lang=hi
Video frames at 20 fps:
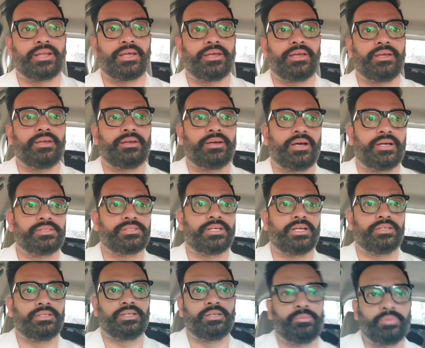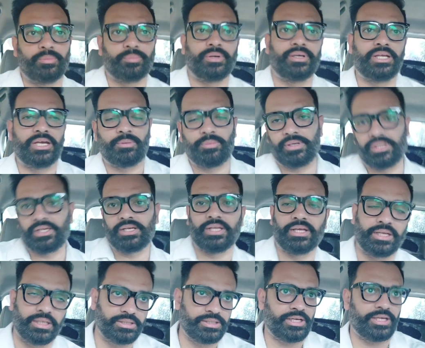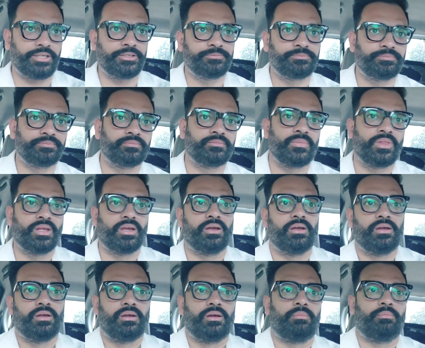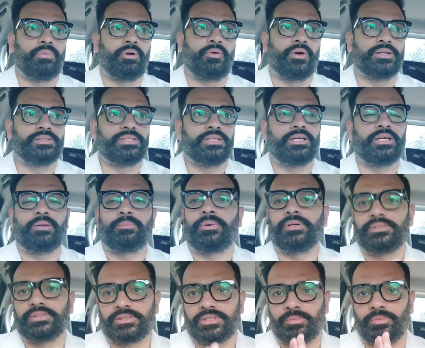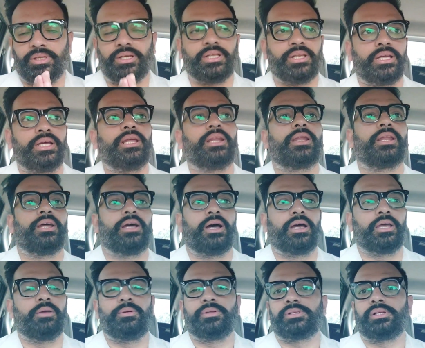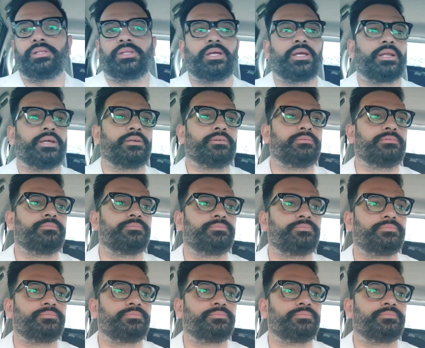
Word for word: से रहे आज का दिन भी बढ़िया बढ़िया निकल जाए भगवान जी की कृपा से सब ठीक निकल रहा है आगे भी चलता रहे